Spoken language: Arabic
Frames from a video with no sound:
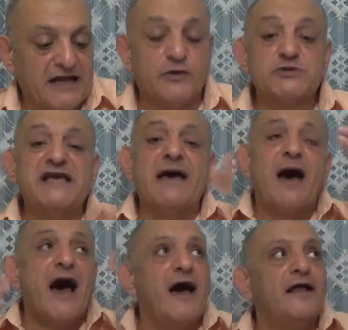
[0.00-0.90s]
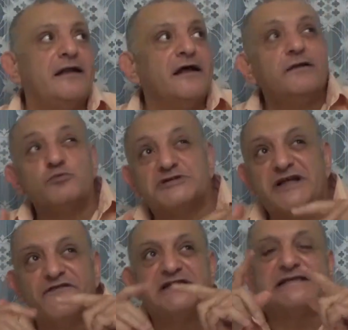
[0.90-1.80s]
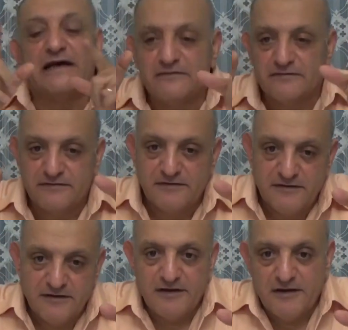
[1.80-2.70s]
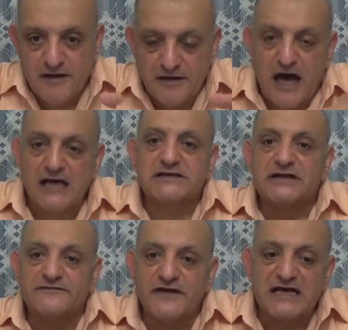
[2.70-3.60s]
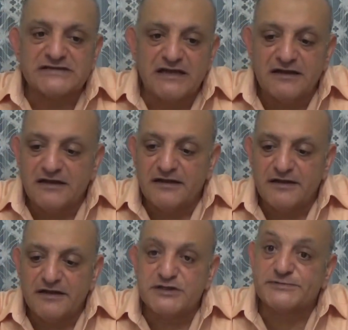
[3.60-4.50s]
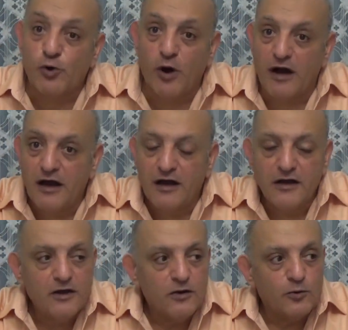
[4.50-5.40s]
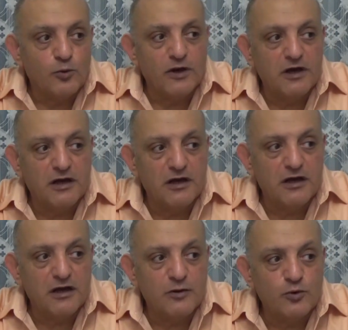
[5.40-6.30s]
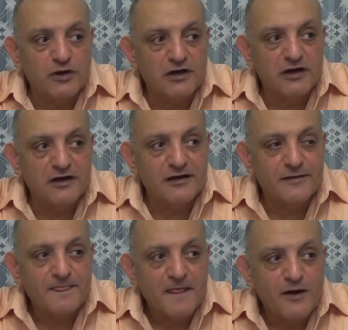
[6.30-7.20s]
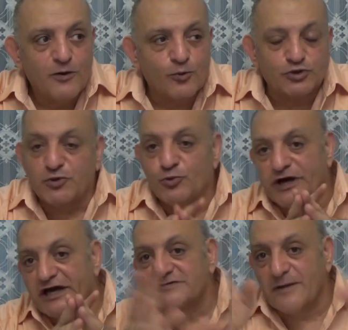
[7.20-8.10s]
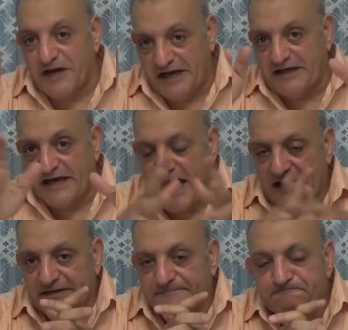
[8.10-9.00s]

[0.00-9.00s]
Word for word: الجزئيه بقى المستفزه اللي حصلت في هذا الاسبوع و... و... وغير طبيعيه يعني